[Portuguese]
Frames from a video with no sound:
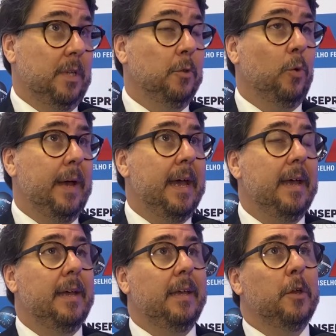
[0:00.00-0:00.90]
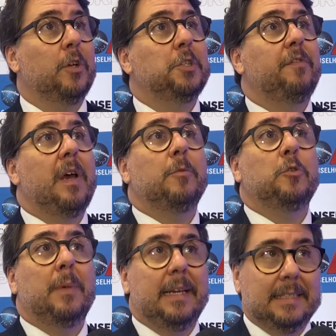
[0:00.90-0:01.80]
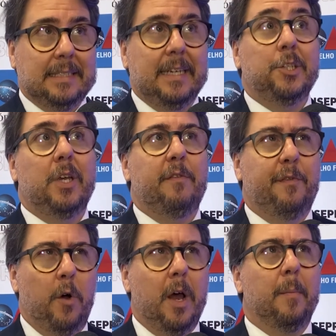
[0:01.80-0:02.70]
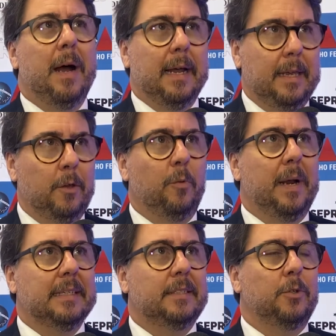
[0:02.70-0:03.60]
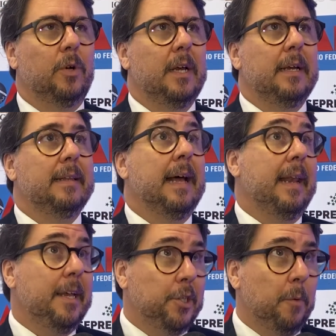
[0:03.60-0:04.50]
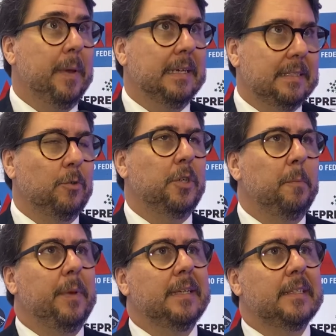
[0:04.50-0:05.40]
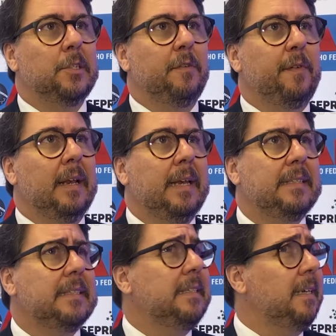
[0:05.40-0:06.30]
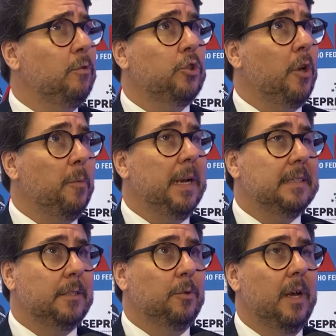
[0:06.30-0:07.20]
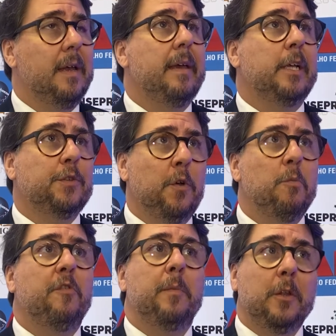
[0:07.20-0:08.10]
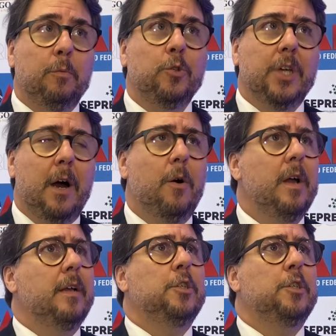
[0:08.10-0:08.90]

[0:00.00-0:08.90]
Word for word: tanto é que nós tivemos uma recente reforma aqui no Brasil da Lei de Recuperação de Empresas de Falências e não só no Brasil. Esse foi um movimento mundial.